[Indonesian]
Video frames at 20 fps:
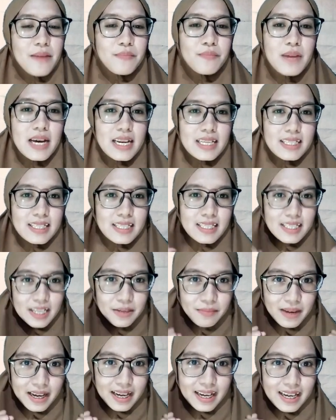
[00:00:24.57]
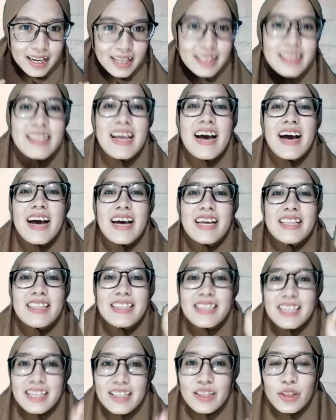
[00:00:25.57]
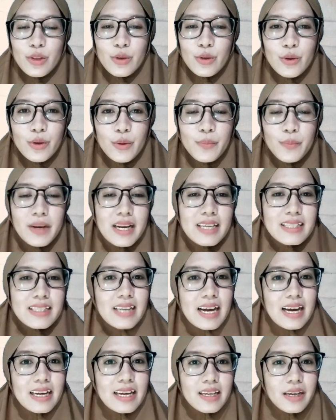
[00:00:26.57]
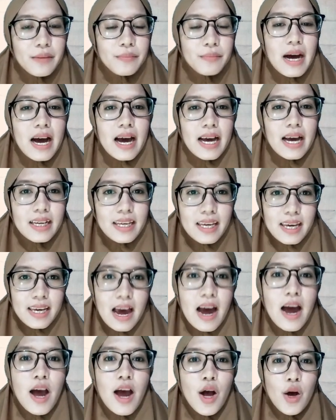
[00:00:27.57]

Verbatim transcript: Bersemangat dan tentu perasaannya bahagia